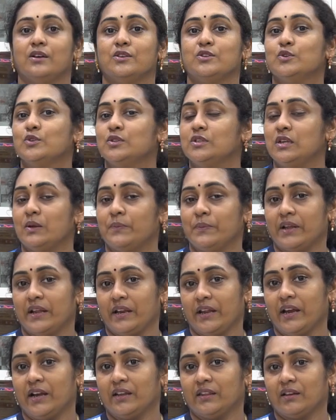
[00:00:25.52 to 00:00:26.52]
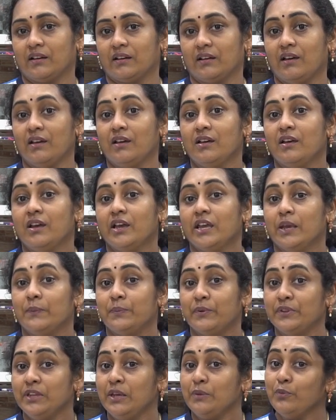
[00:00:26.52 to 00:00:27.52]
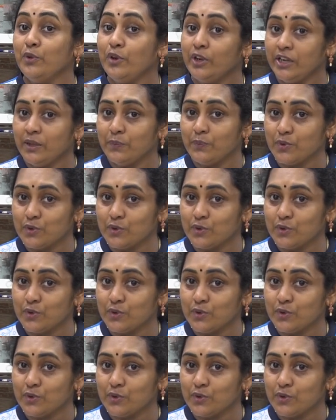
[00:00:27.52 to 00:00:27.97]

ஜூஸு நம்ம நிறையா எடுத்துக்கலாம் இப்போ வந்து இம்யூனிட்டி